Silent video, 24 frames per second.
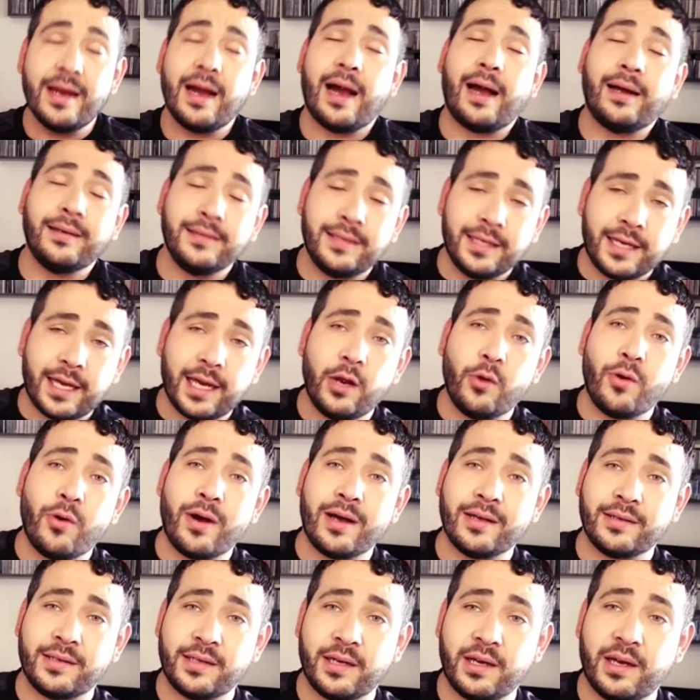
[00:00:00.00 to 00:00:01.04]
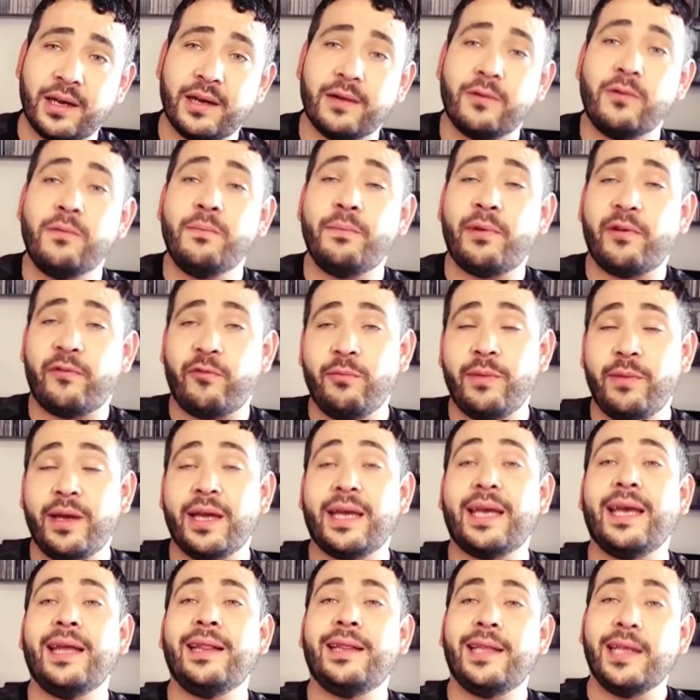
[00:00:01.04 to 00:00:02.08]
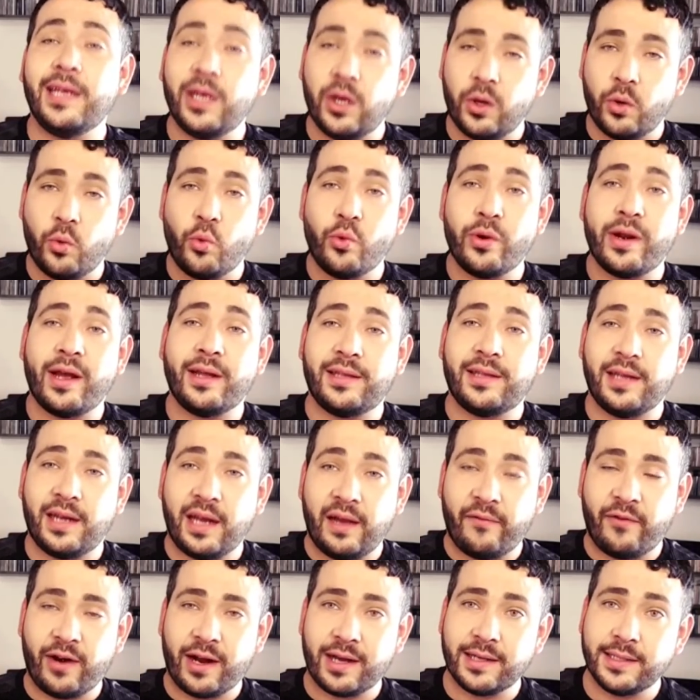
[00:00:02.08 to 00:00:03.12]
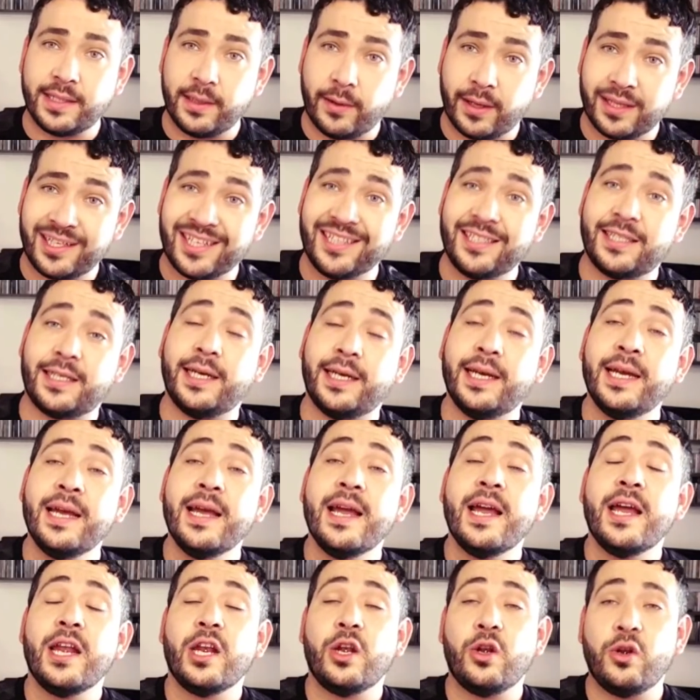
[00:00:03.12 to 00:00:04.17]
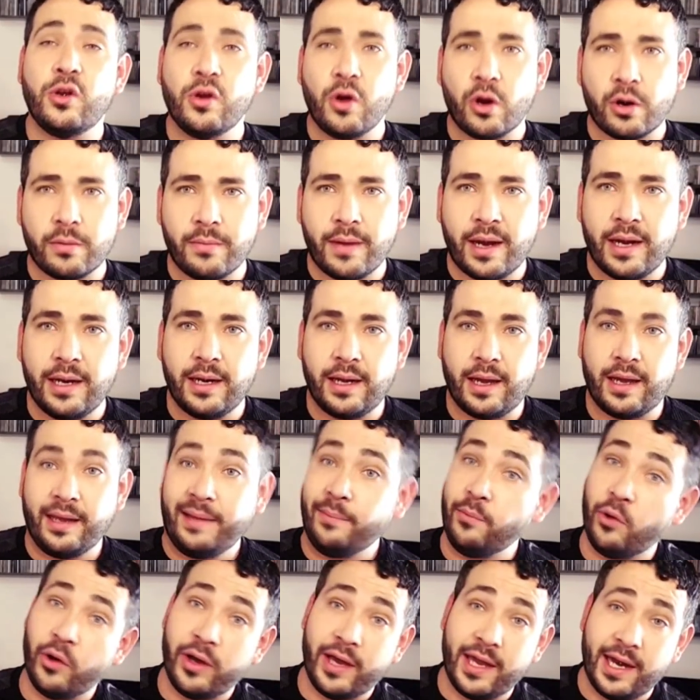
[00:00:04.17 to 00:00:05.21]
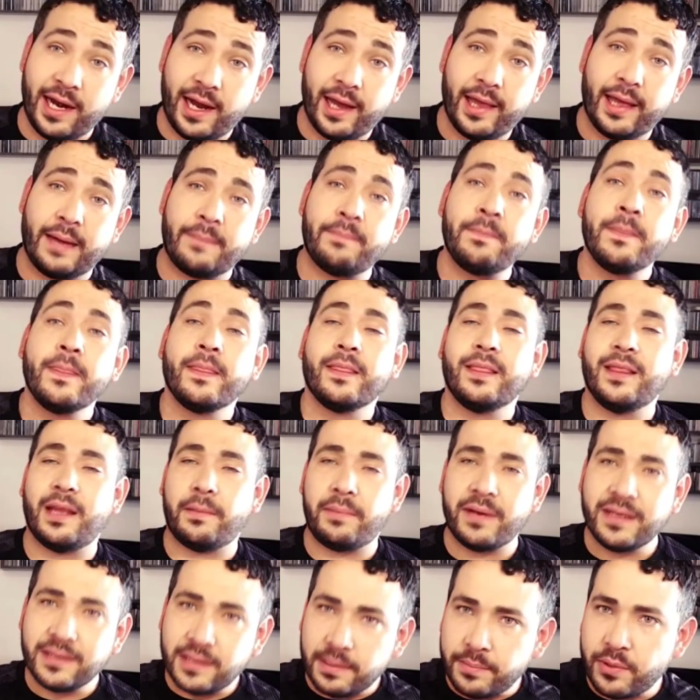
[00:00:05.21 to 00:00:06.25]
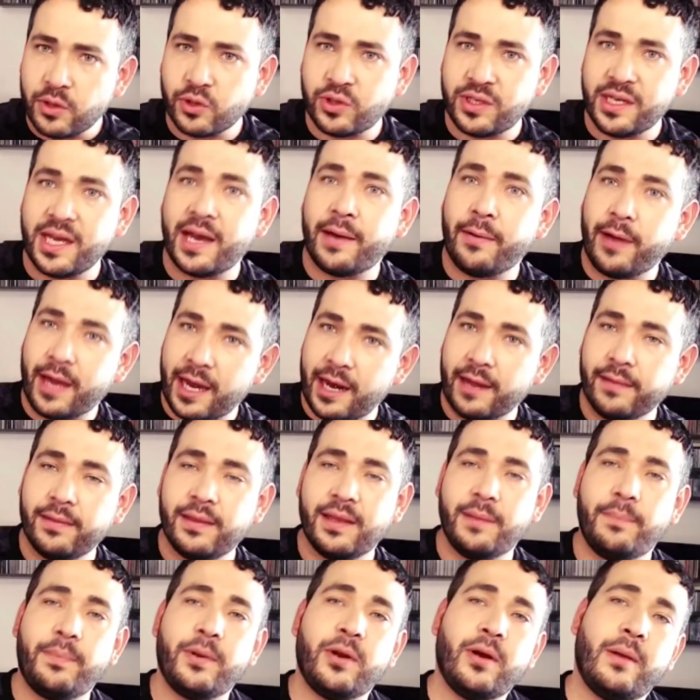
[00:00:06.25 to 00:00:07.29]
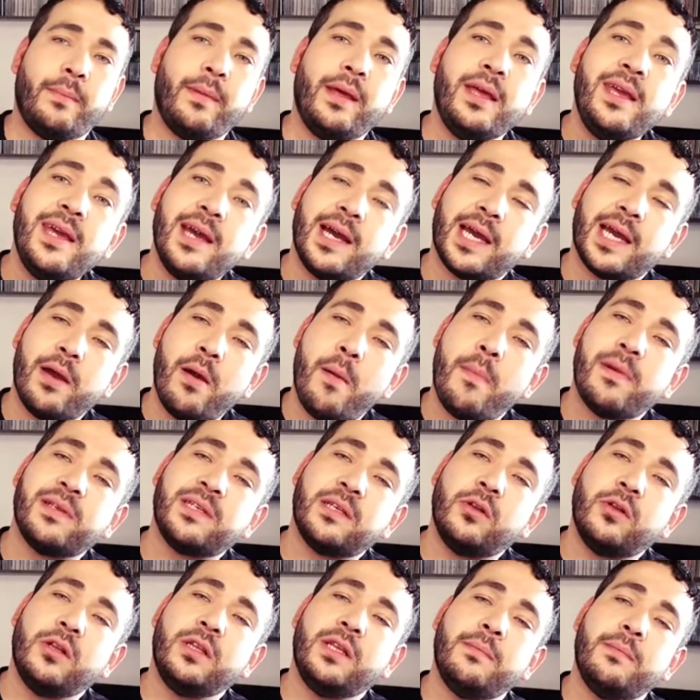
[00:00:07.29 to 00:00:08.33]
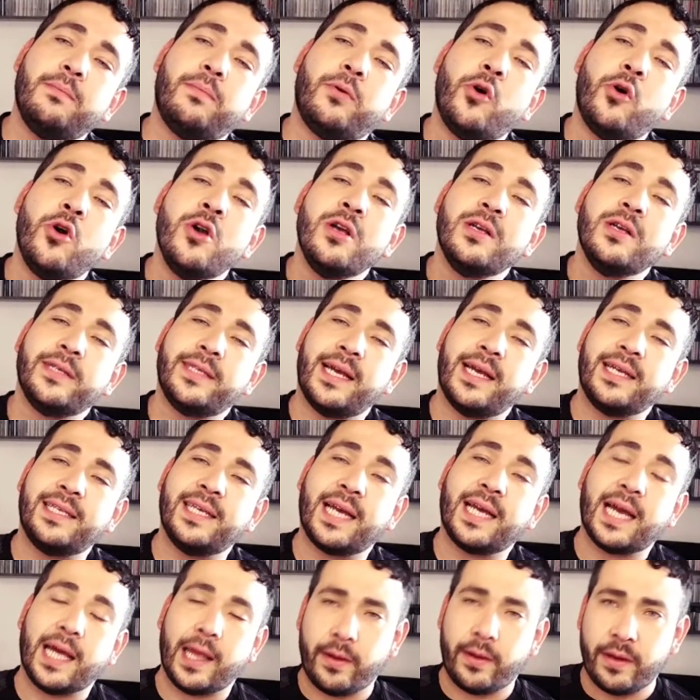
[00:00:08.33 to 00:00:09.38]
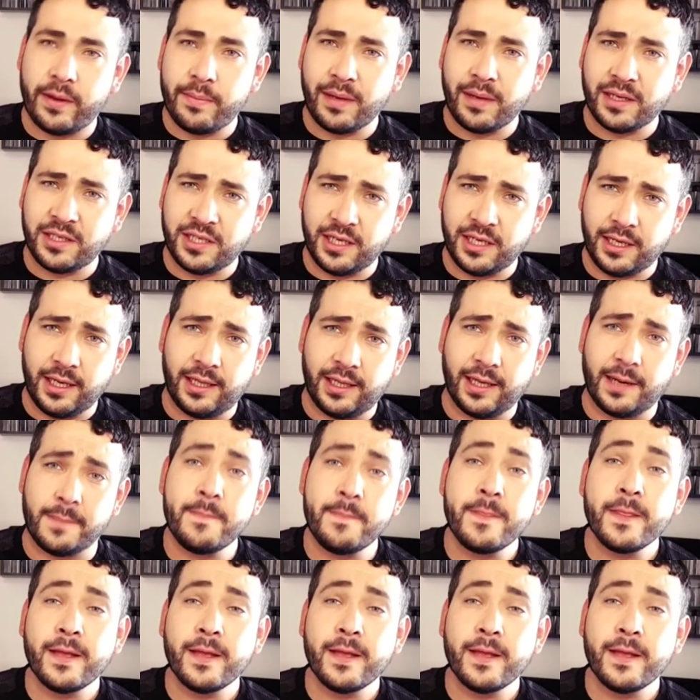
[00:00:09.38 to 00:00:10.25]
Así que lo hace un perfume que tiene una estela de fragancia bastante normal y moderada. De principio sí es grande, pero a medida que va pasando el tiempo se hace cada vez más chiquita.